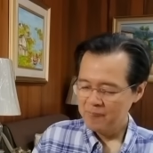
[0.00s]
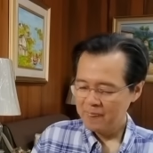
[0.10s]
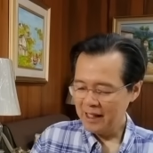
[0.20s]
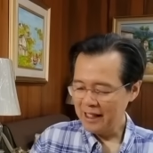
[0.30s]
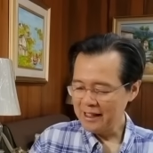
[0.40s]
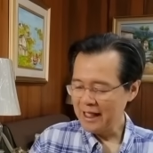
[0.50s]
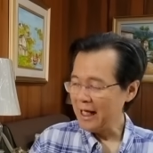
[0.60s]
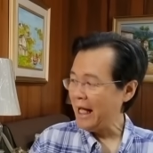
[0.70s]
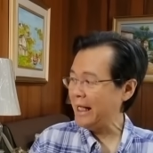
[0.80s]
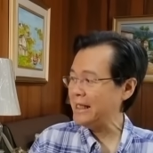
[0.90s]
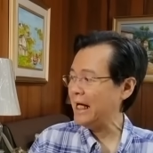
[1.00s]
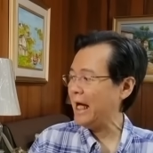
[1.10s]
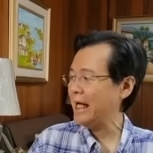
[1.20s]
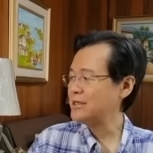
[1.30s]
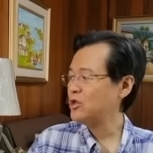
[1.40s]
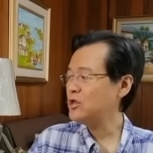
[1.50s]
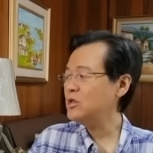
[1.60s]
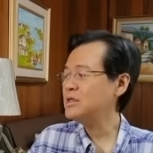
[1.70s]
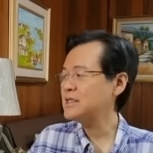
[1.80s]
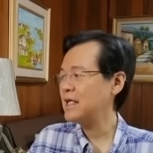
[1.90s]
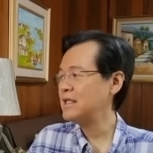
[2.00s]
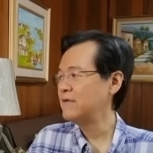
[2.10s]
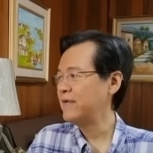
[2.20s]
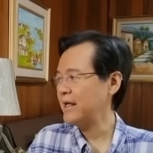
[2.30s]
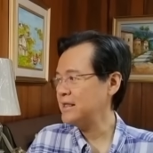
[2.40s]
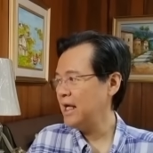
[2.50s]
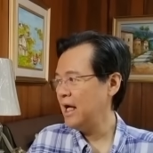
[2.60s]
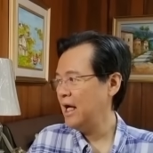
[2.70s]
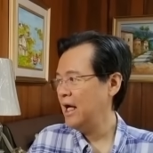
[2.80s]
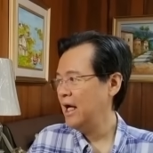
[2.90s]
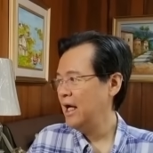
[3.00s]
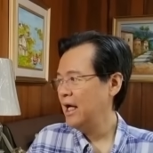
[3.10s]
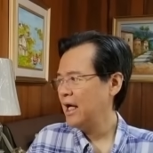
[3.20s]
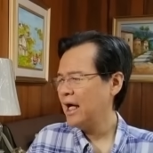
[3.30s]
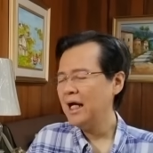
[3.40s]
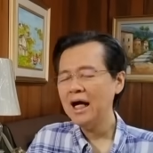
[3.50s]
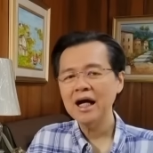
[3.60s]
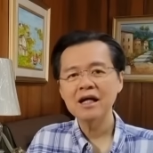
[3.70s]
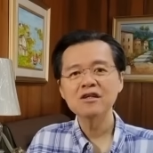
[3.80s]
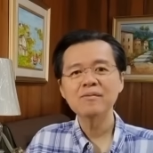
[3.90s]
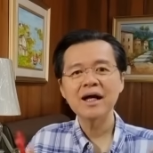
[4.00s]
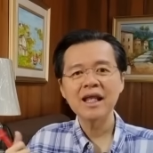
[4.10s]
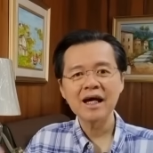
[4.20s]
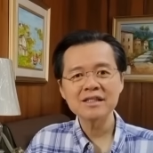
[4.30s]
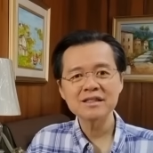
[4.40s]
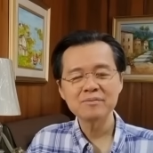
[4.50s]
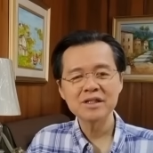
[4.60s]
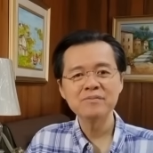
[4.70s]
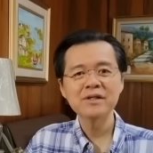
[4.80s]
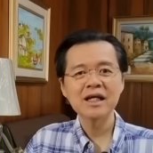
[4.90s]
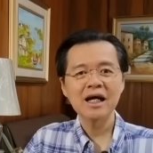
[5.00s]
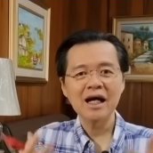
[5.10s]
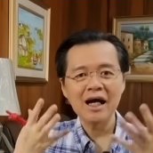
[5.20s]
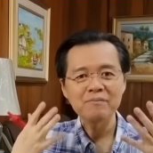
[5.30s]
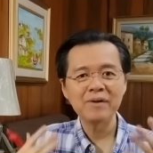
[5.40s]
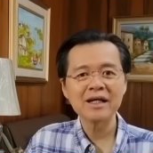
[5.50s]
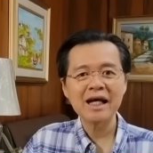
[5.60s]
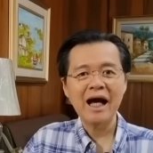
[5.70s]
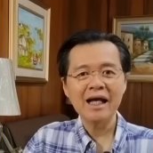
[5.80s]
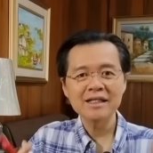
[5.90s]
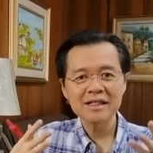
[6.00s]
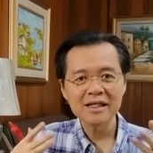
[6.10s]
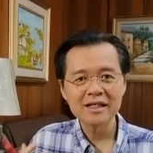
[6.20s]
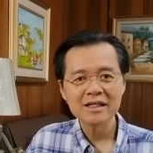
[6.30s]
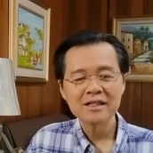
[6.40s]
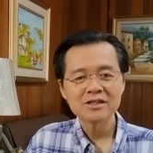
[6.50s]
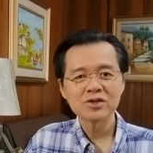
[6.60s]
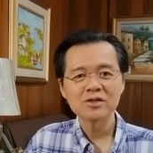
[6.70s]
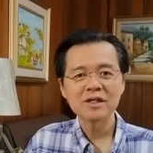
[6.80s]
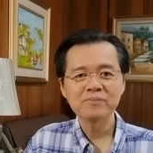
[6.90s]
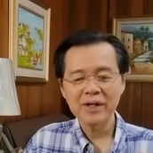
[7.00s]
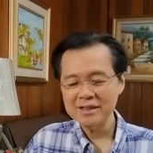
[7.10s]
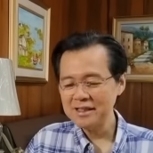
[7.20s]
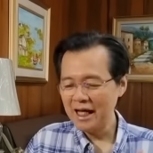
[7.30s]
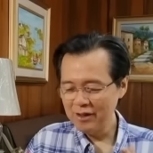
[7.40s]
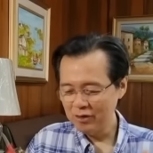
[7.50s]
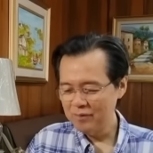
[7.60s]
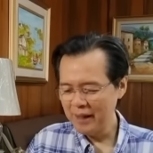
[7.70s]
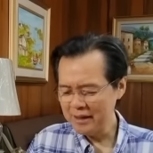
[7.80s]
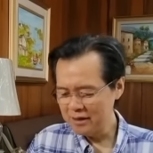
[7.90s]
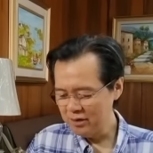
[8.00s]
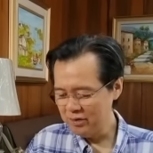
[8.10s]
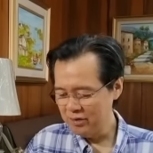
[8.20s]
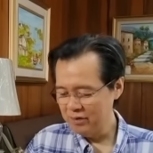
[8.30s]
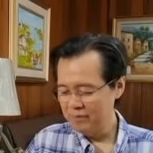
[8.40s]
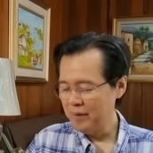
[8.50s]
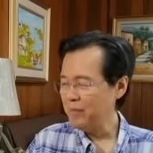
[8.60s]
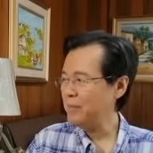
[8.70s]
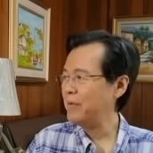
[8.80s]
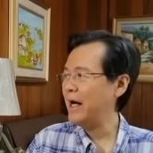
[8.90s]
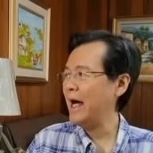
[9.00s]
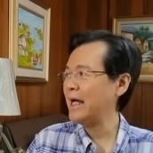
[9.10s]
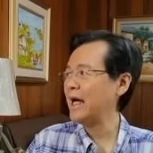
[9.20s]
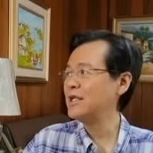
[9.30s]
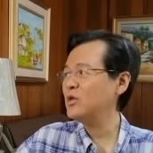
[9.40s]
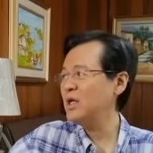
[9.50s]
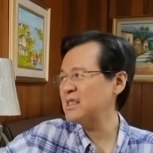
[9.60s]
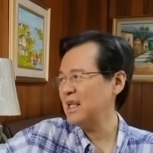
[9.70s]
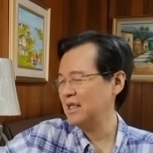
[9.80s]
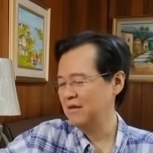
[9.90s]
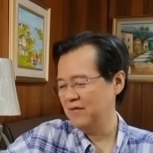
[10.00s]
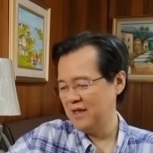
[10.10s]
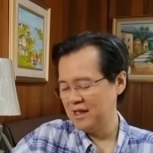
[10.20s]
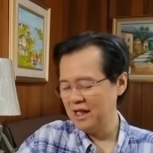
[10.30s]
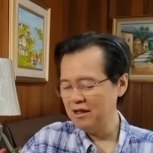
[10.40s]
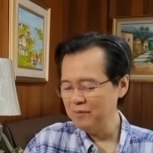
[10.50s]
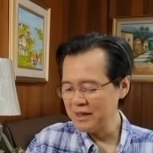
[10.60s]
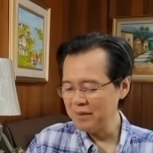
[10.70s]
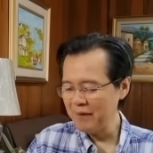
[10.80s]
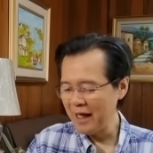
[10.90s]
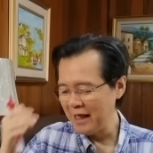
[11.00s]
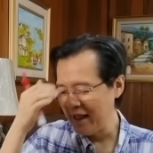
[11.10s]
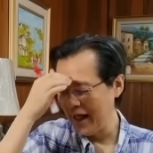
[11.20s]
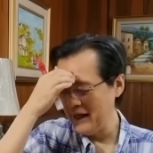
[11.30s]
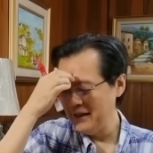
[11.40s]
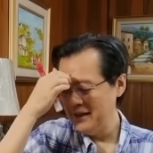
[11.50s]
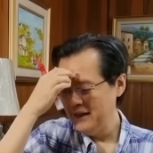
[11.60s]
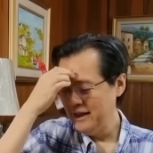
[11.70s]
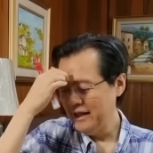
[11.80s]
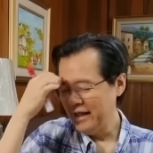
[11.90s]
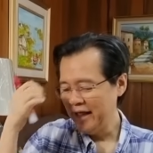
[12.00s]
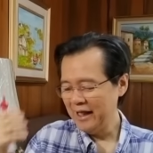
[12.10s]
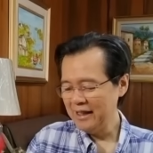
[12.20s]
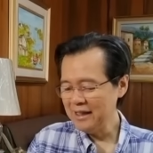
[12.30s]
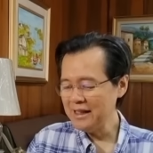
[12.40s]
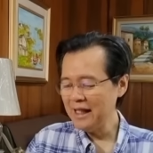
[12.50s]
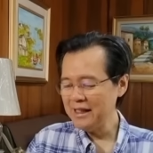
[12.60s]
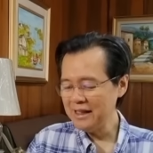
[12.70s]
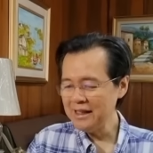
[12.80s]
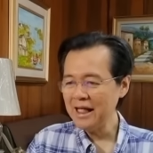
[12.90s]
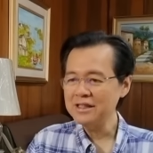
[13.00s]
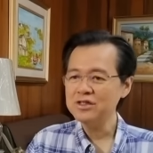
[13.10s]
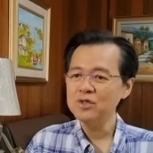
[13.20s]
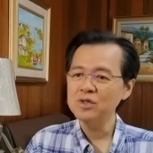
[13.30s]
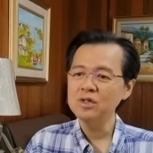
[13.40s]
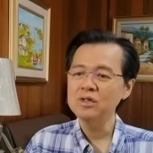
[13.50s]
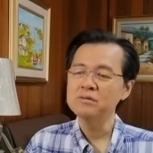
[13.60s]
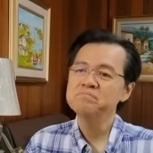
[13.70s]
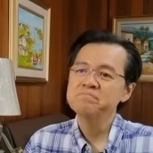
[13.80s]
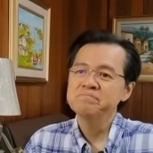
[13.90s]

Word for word: Dahil nga kain ng kain. So, ito yung side effect niya. Kaya ka nga lumalakas eh. Binibigyan ka nga pagkain eh. So, depressed, ayaw kumain ito, mapapakain ka. Ito ang side effect. Kaya kung mataba ka na, eh, hinay-hinay, siguro,